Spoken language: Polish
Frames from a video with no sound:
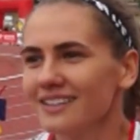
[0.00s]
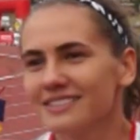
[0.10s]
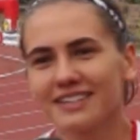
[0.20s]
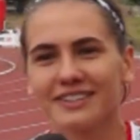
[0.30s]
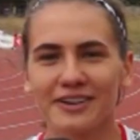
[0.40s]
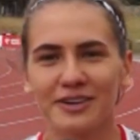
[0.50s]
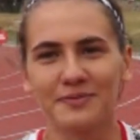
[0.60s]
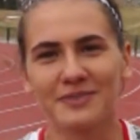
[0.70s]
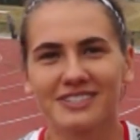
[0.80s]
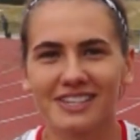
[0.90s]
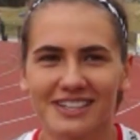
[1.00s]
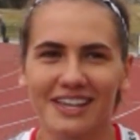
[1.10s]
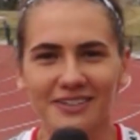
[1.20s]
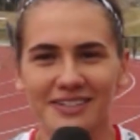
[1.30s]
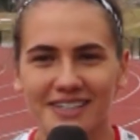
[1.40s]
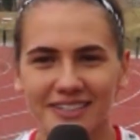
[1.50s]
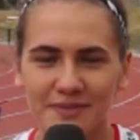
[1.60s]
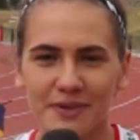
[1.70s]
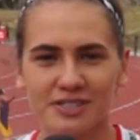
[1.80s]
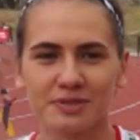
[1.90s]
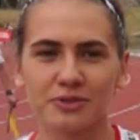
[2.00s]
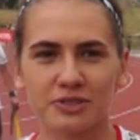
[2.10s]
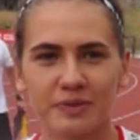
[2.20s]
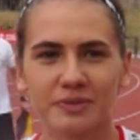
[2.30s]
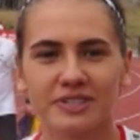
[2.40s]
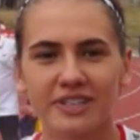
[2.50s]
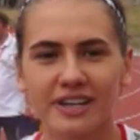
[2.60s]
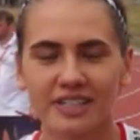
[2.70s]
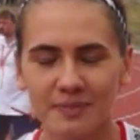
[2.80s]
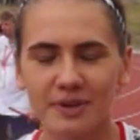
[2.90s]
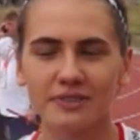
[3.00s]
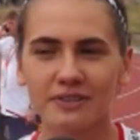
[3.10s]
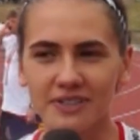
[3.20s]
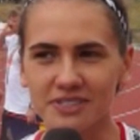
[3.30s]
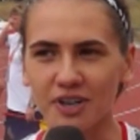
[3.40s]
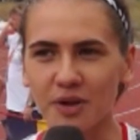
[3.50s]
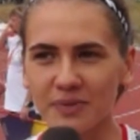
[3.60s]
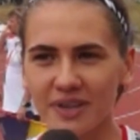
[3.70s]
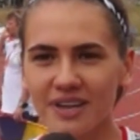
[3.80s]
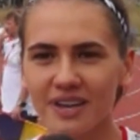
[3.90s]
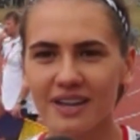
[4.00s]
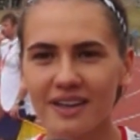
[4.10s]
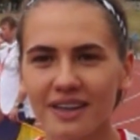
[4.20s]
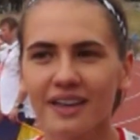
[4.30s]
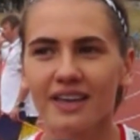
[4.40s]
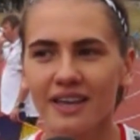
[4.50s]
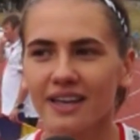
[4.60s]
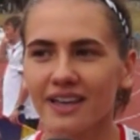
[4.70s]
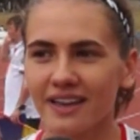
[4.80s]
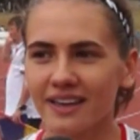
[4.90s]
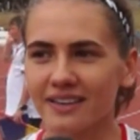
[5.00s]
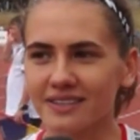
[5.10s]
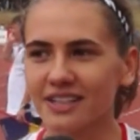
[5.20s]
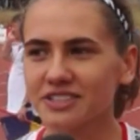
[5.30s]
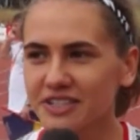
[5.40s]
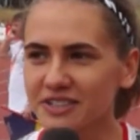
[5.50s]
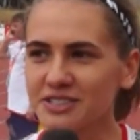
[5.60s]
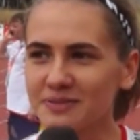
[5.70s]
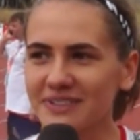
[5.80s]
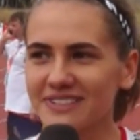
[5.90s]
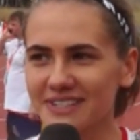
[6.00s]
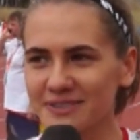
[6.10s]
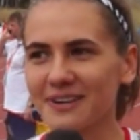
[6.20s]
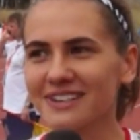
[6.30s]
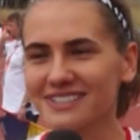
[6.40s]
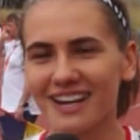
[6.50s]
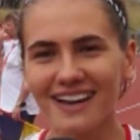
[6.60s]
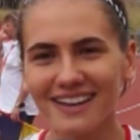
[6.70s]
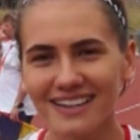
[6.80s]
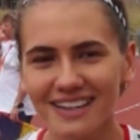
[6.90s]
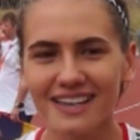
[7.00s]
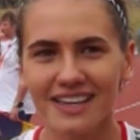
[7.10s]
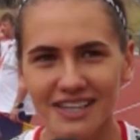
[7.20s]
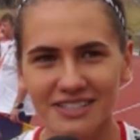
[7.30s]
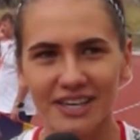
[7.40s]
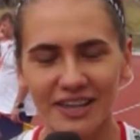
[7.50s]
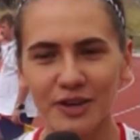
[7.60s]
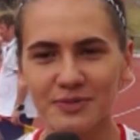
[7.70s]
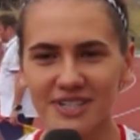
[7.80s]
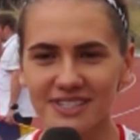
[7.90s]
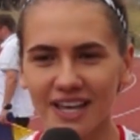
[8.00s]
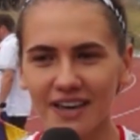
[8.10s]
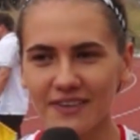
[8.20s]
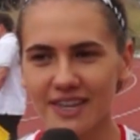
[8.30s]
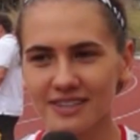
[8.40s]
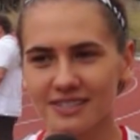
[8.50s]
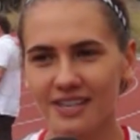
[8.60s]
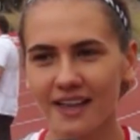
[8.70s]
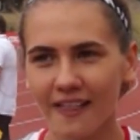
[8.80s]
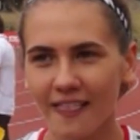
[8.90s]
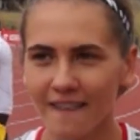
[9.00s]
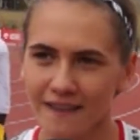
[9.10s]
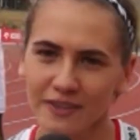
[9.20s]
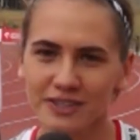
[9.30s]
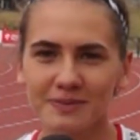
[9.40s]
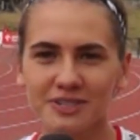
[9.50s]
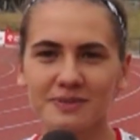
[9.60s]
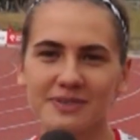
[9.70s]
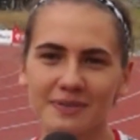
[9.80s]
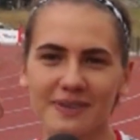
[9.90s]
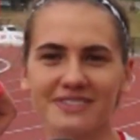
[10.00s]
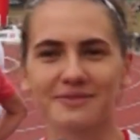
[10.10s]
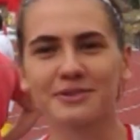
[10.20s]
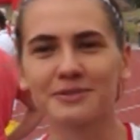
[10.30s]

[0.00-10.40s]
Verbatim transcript: Z trenerką myślę, że to jest jak najbardziej możliwe, bo trenerka naprawdę wie, co robi. E, na 400 metrach zwłaszcza się dobrze zna, więc no zobaczymy, co będzie w